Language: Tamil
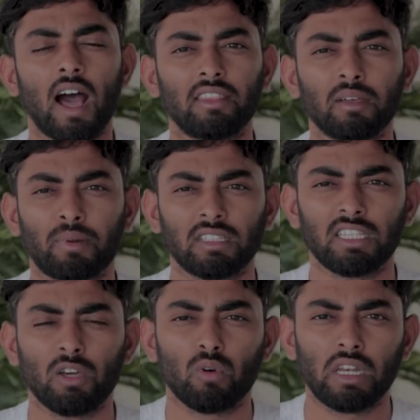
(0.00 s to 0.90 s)
அந்த
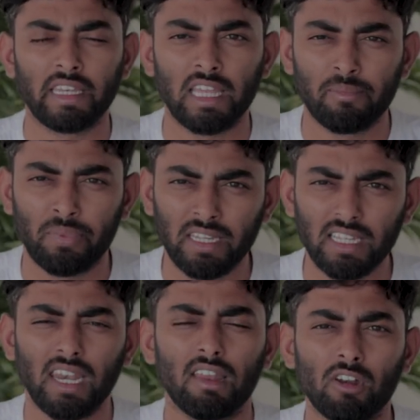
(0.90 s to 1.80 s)
பிரச்சனை உங்களுக்கு இன்னைக்கு
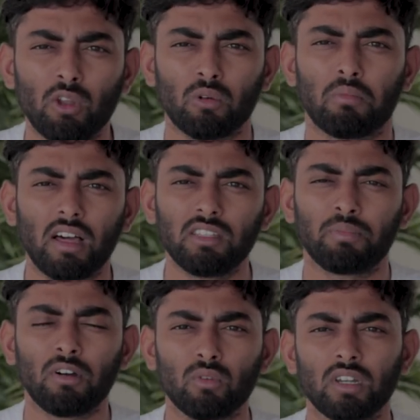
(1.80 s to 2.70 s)
பெரிய லெவலில் ஒரு
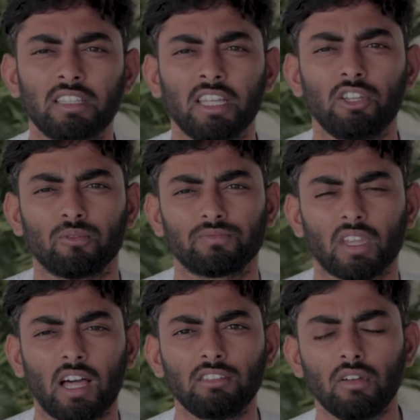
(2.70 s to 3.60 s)
பாதிப்பாக உங்களுக்கு தெரியும்
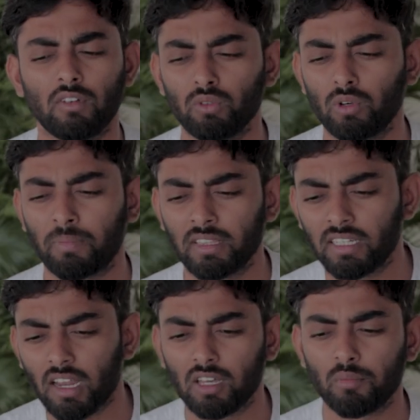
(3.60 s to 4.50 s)
அதுவே வந்து ஒரு
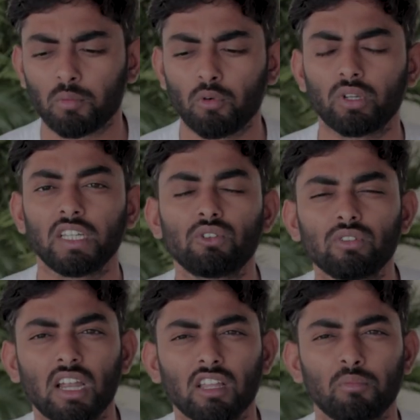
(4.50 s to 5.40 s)
பத்து நாளுக்கு அப்புறமோ ஒரு
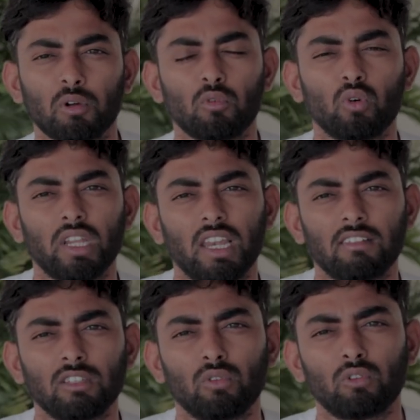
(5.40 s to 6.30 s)
இருபது நாளுக்கு அப்புறமோ இல்லை
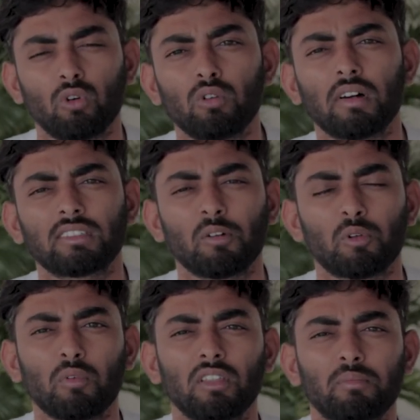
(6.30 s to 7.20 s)
வந்து ஒரு ஒரு மாதம்
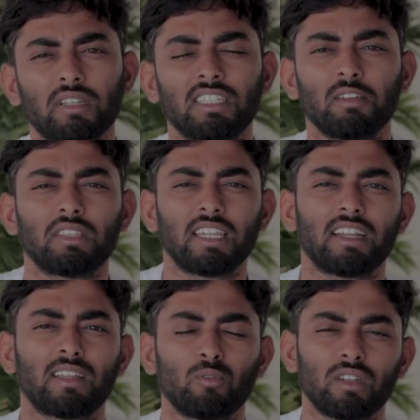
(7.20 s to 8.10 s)
அப்புறமோ அந்த பிரச்சனையை பற்றி
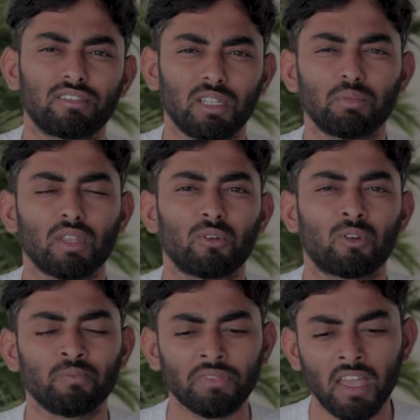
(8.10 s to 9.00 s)
கேட்டால் உங்களுக்கு சிரிப்பு தான்
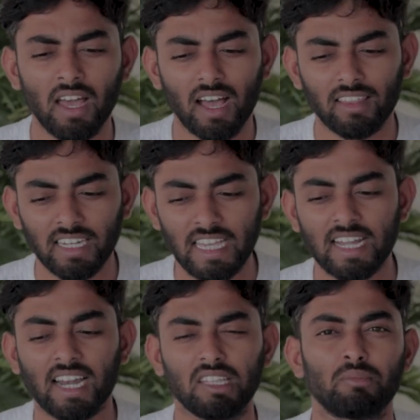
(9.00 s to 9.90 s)
வரும் அதை
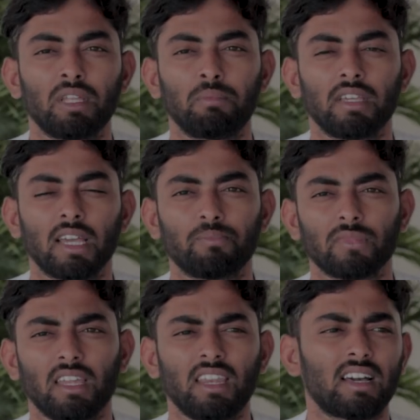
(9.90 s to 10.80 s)
நீங்கள் கடந்து போயிருப்பீங்க
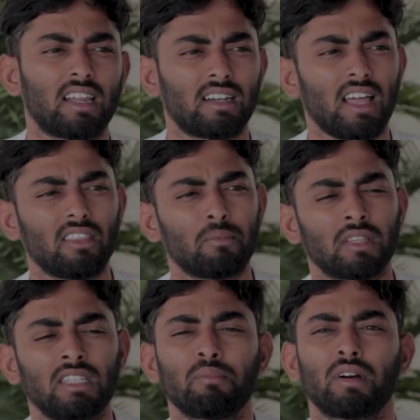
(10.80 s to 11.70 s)
என்ன காரணம்னா அதை
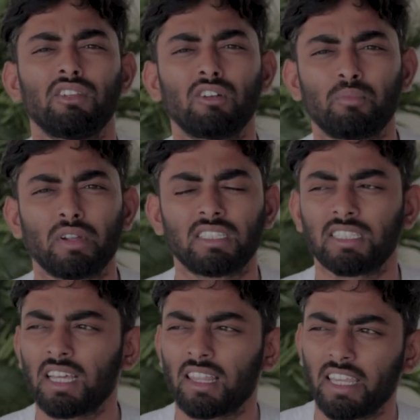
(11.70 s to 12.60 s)
பற்றின பதிவுகள்
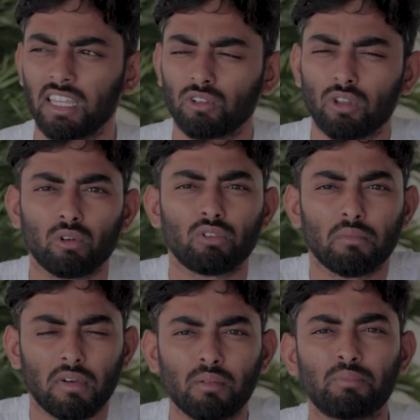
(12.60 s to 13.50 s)
போயிடுச்சு அதை
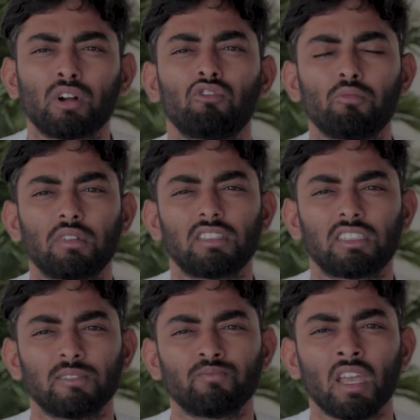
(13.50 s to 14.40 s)
ஏற்றுக்கொள்ளக்கூடிய மனப்பக்குவம்
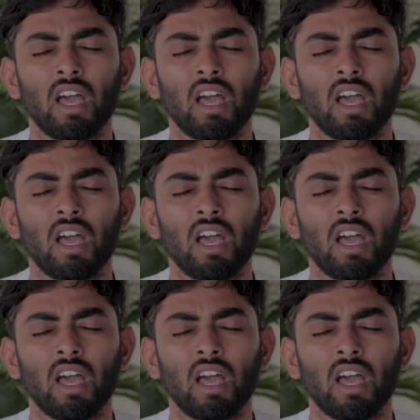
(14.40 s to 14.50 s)
வந்துருச்சு